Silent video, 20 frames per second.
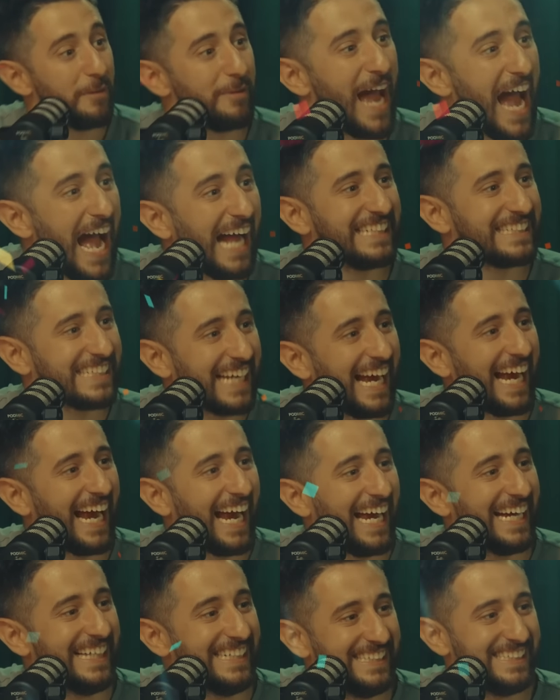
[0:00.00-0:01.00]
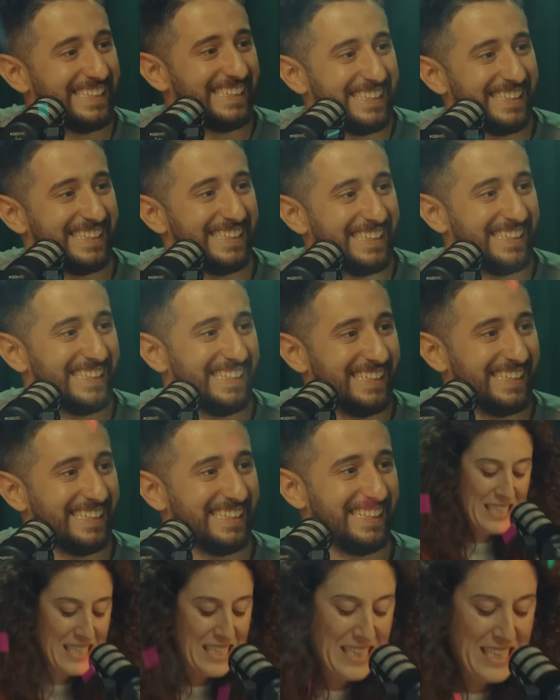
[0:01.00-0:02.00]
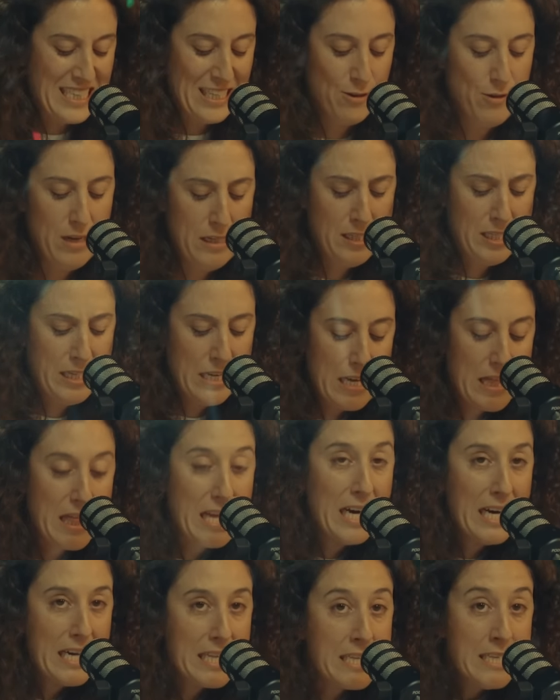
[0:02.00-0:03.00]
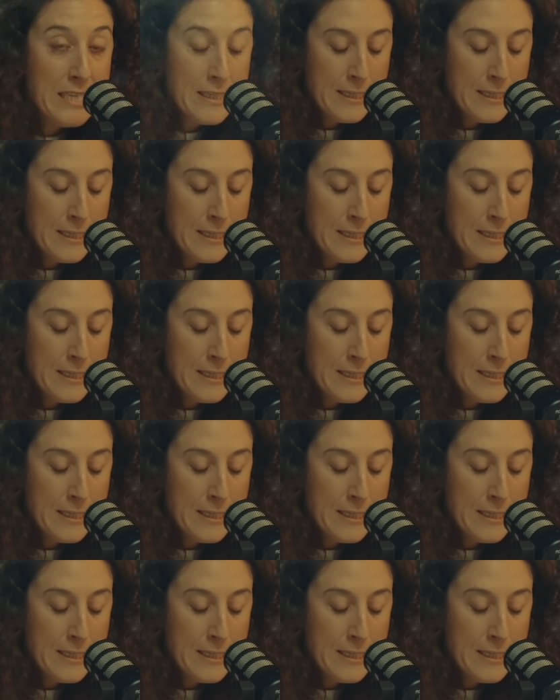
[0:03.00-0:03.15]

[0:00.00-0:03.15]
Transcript: bien, sí! Eh... Es que tengo ansiedad.